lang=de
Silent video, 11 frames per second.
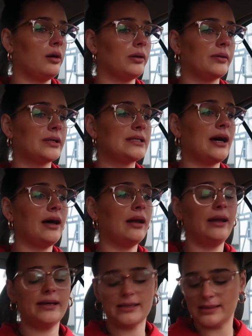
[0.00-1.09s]
Momentan
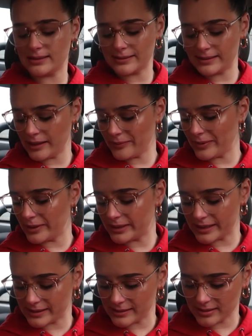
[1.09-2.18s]
echt dieses Leben,
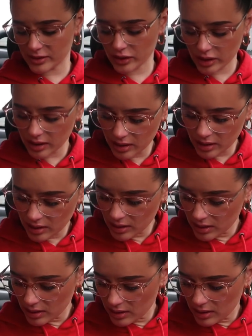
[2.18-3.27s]
das ist doch
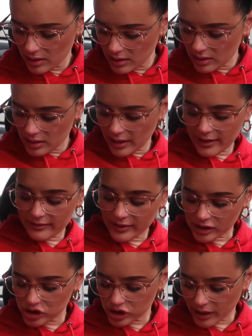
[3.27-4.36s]

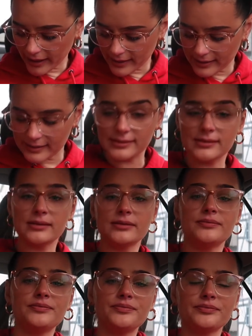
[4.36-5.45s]
einfach schrecklich.
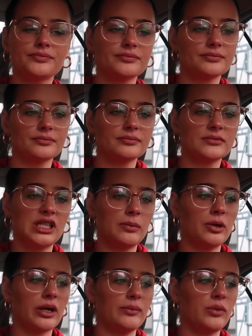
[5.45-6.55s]
Ich habe
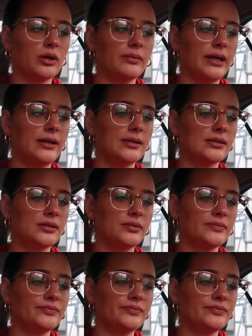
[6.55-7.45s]
auch keinen Bock mehr, echt.